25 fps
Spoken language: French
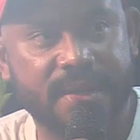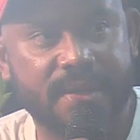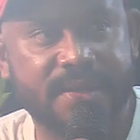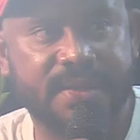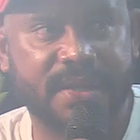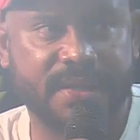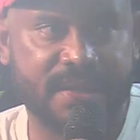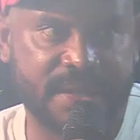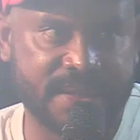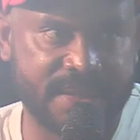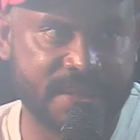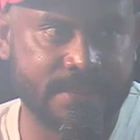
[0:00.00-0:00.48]

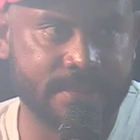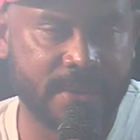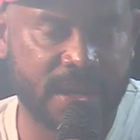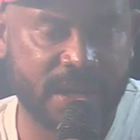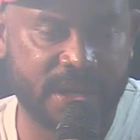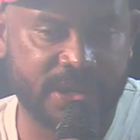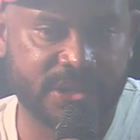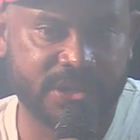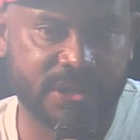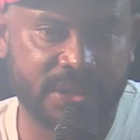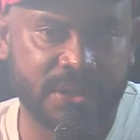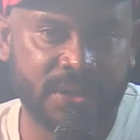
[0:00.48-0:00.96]
c'est des
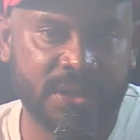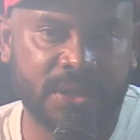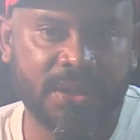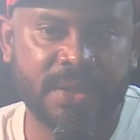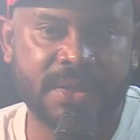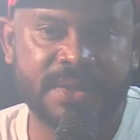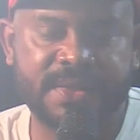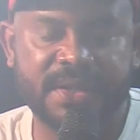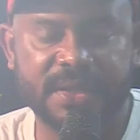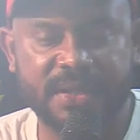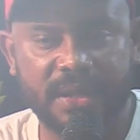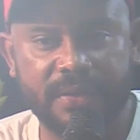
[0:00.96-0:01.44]
images,
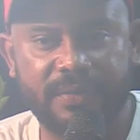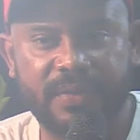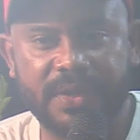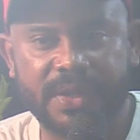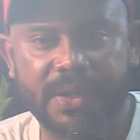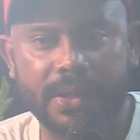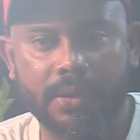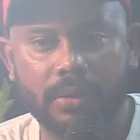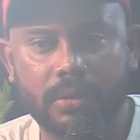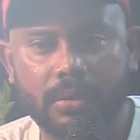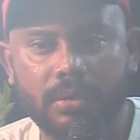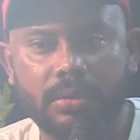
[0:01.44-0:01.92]
c'est des
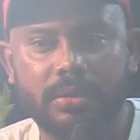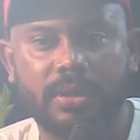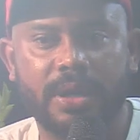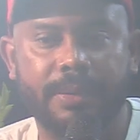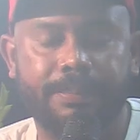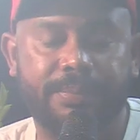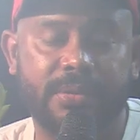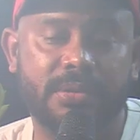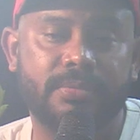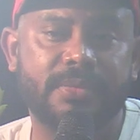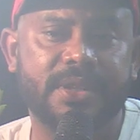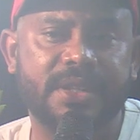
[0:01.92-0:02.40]
vidéos, et
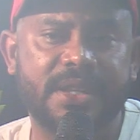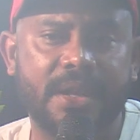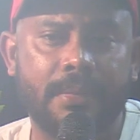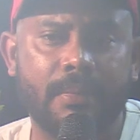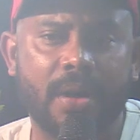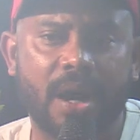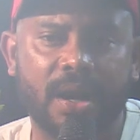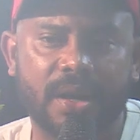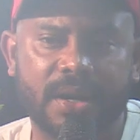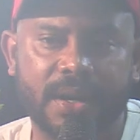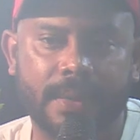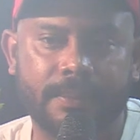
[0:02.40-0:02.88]
puis mi
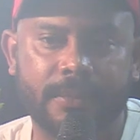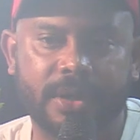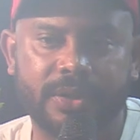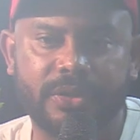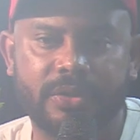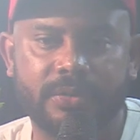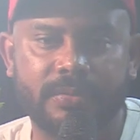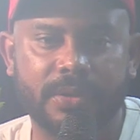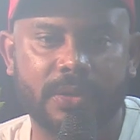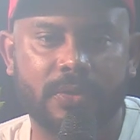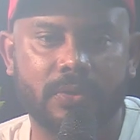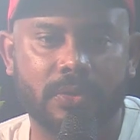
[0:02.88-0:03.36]
démarque à moins
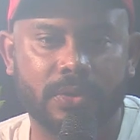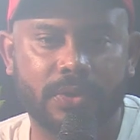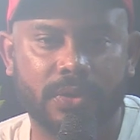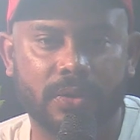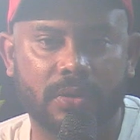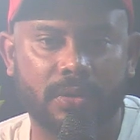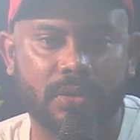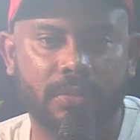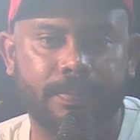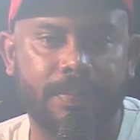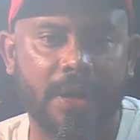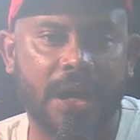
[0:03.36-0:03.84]
de mes
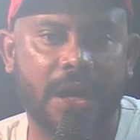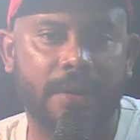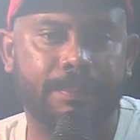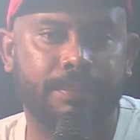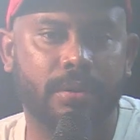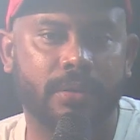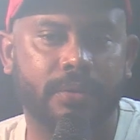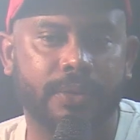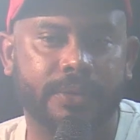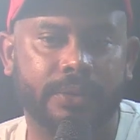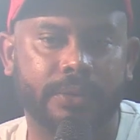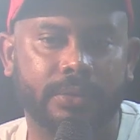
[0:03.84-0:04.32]
concurrents par
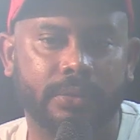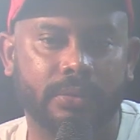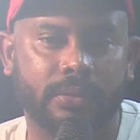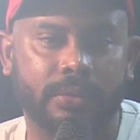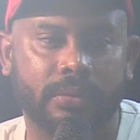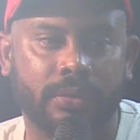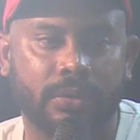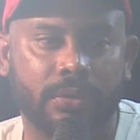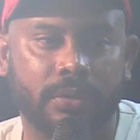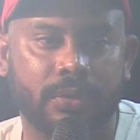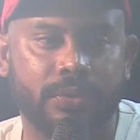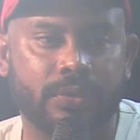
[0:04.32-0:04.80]
rapport
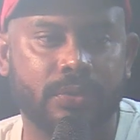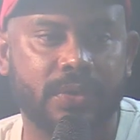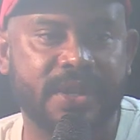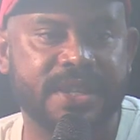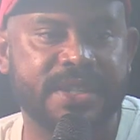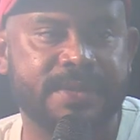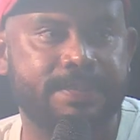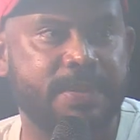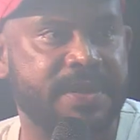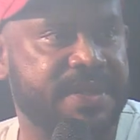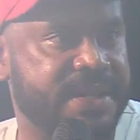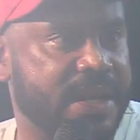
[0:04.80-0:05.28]
que nous
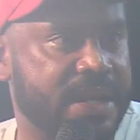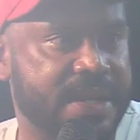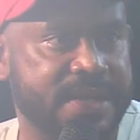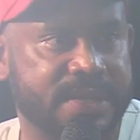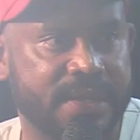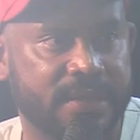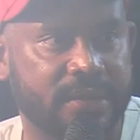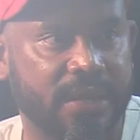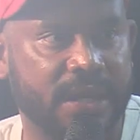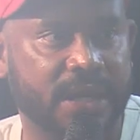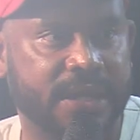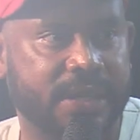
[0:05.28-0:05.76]
les
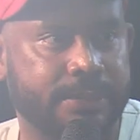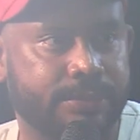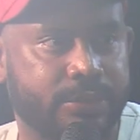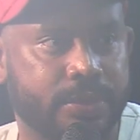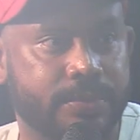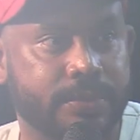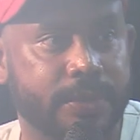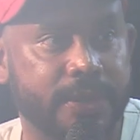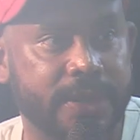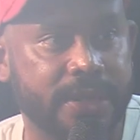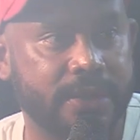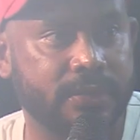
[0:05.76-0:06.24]
spécialisés dans la
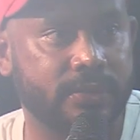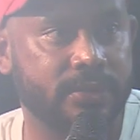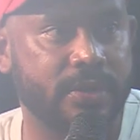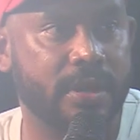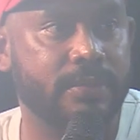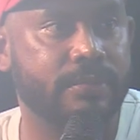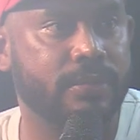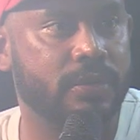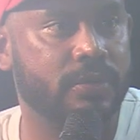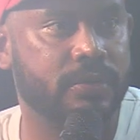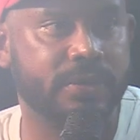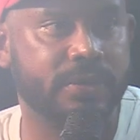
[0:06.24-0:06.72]
crypto-monnaie nous donnent beaucoup